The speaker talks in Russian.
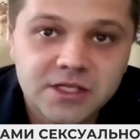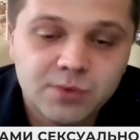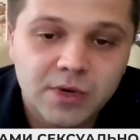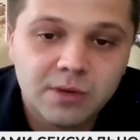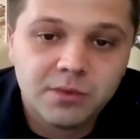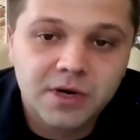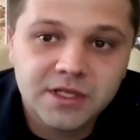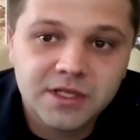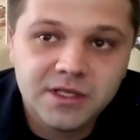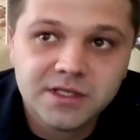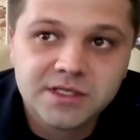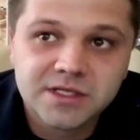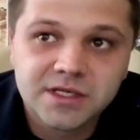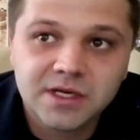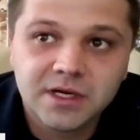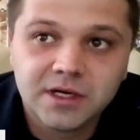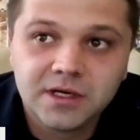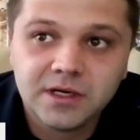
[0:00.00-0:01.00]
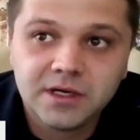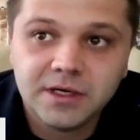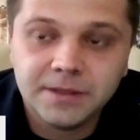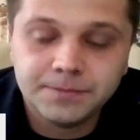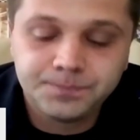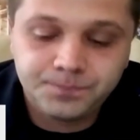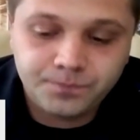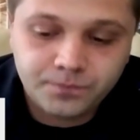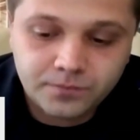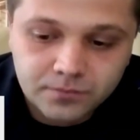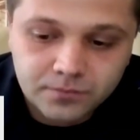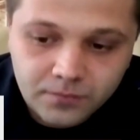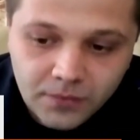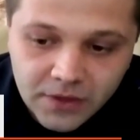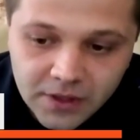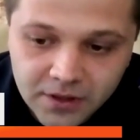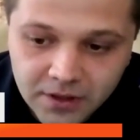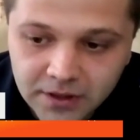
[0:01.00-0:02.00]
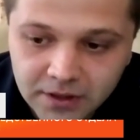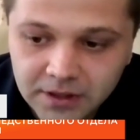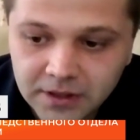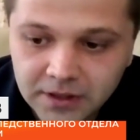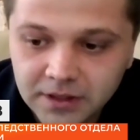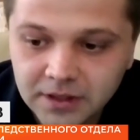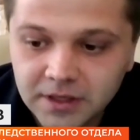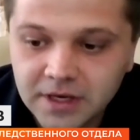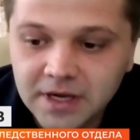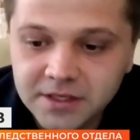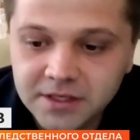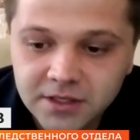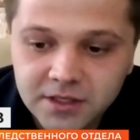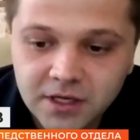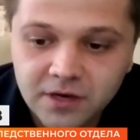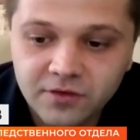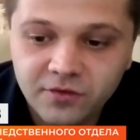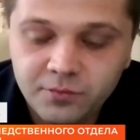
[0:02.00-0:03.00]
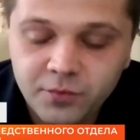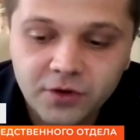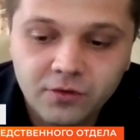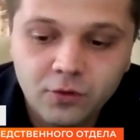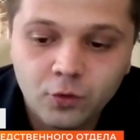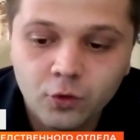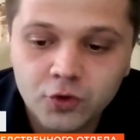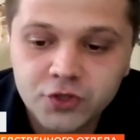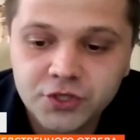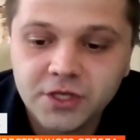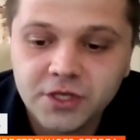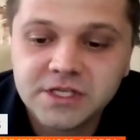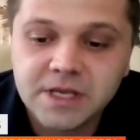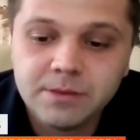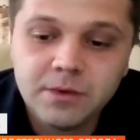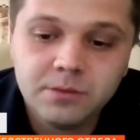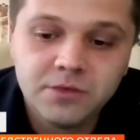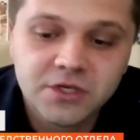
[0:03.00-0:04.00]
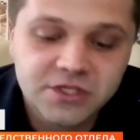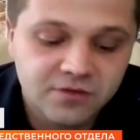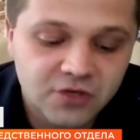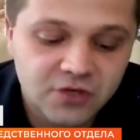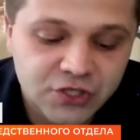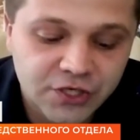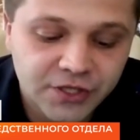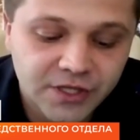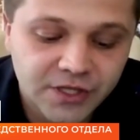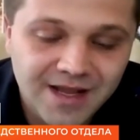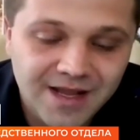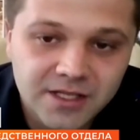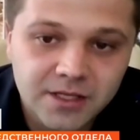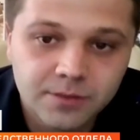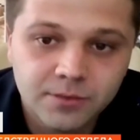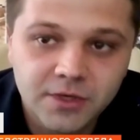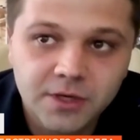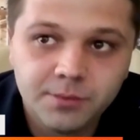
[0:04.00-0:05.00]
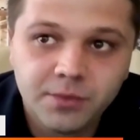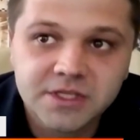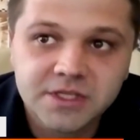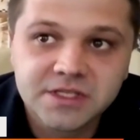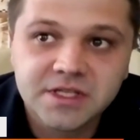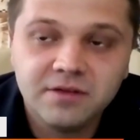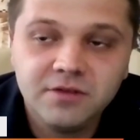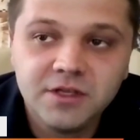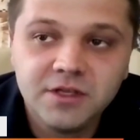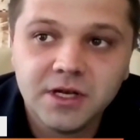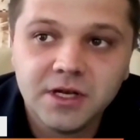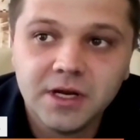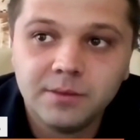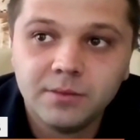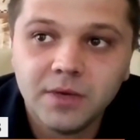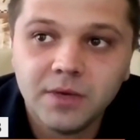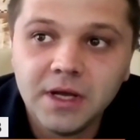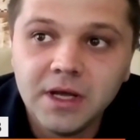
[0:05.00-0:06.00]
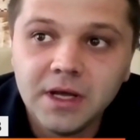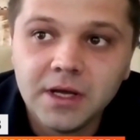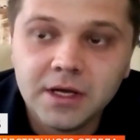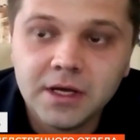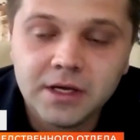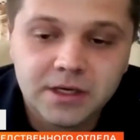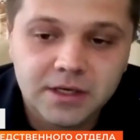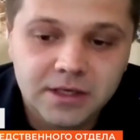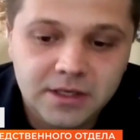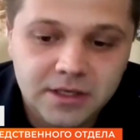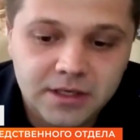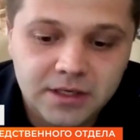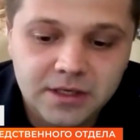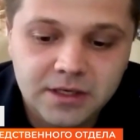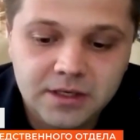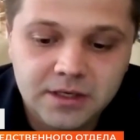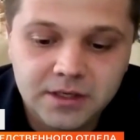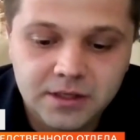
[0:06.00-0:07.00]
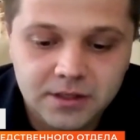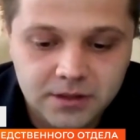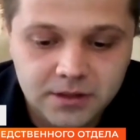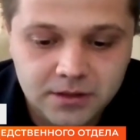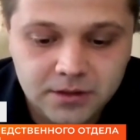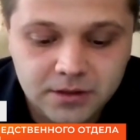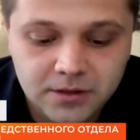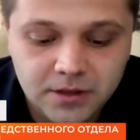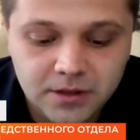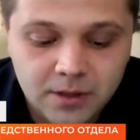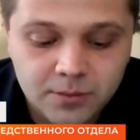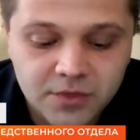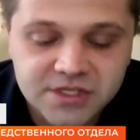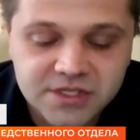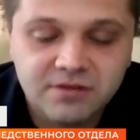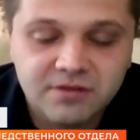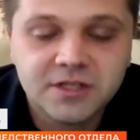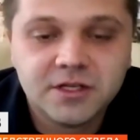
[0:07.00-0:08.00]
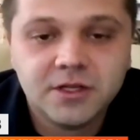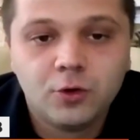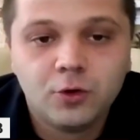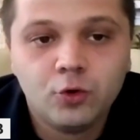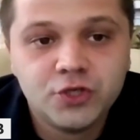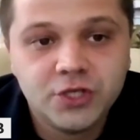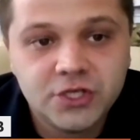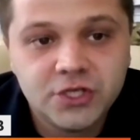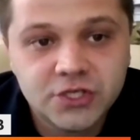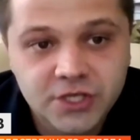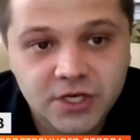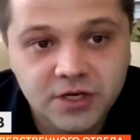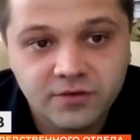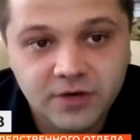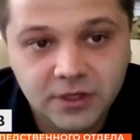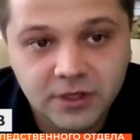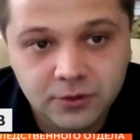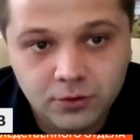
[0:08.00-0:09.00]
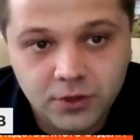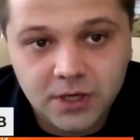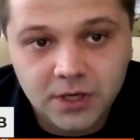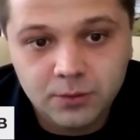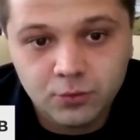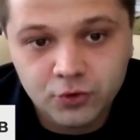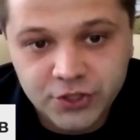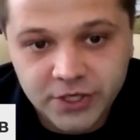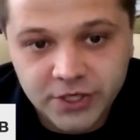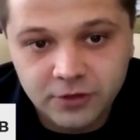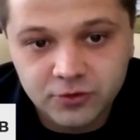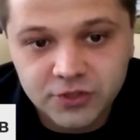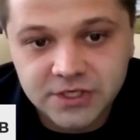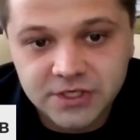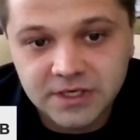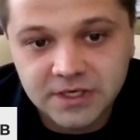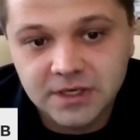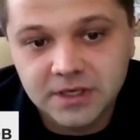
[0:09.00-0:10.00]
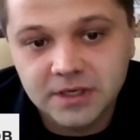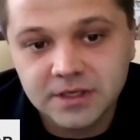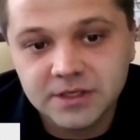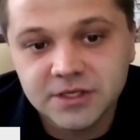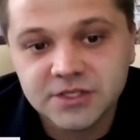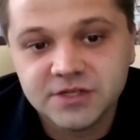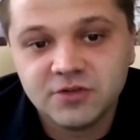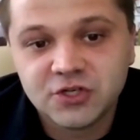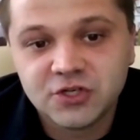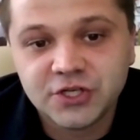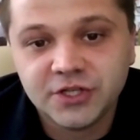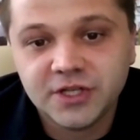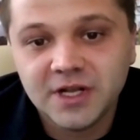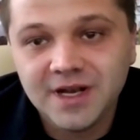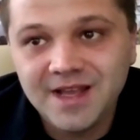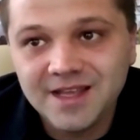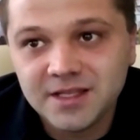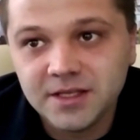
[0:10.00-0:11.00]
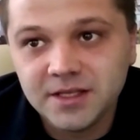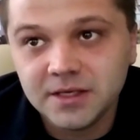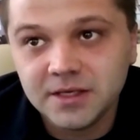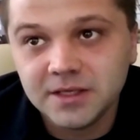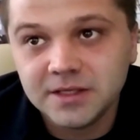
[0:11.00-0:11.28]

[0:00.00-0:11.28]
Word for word: бы обратиться к а, родителям, в первую очередь, самим несовершеннолетним и представителям а, образовательных учреждений, в которых обучаются несовершеннолетние,